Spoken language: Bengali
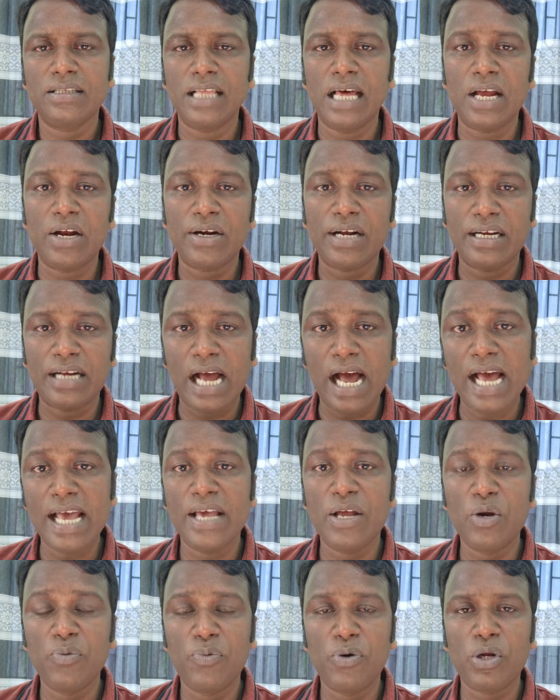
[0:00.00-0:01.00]
তার
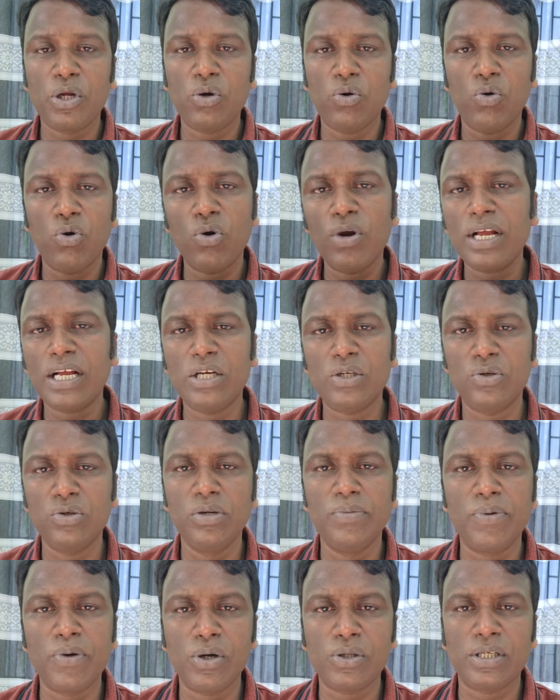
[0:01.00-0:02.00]
আয়ের উপরে অনেক কিছু
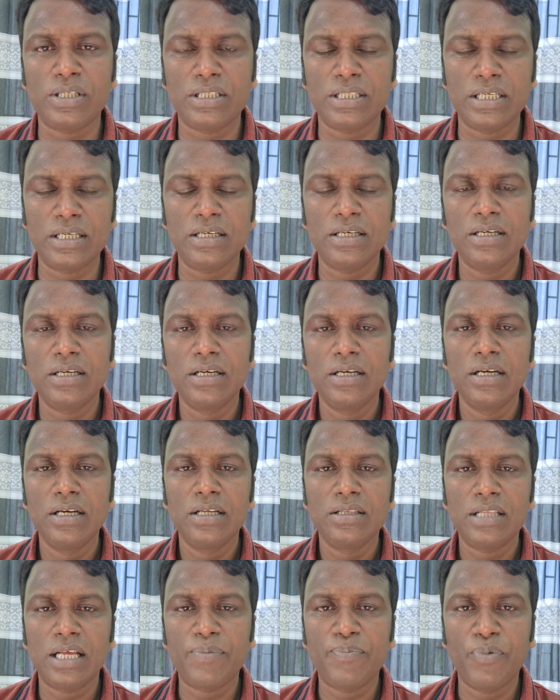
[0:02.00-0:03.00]
নির্ভর করতেছে
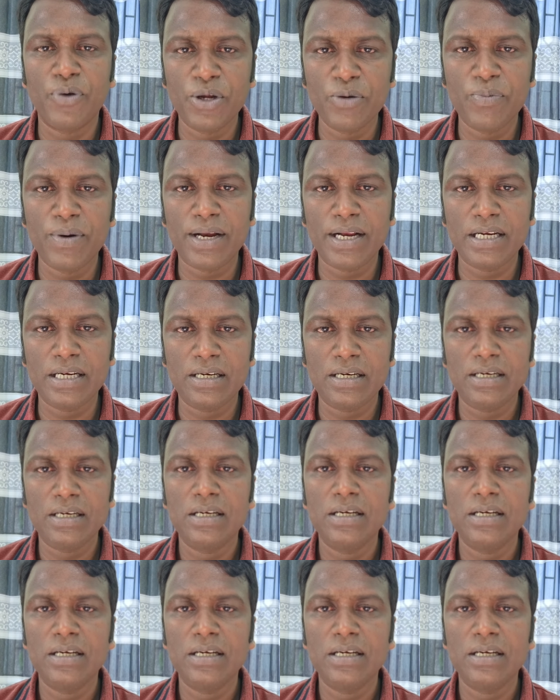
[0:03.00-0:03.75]
তার পরিবারের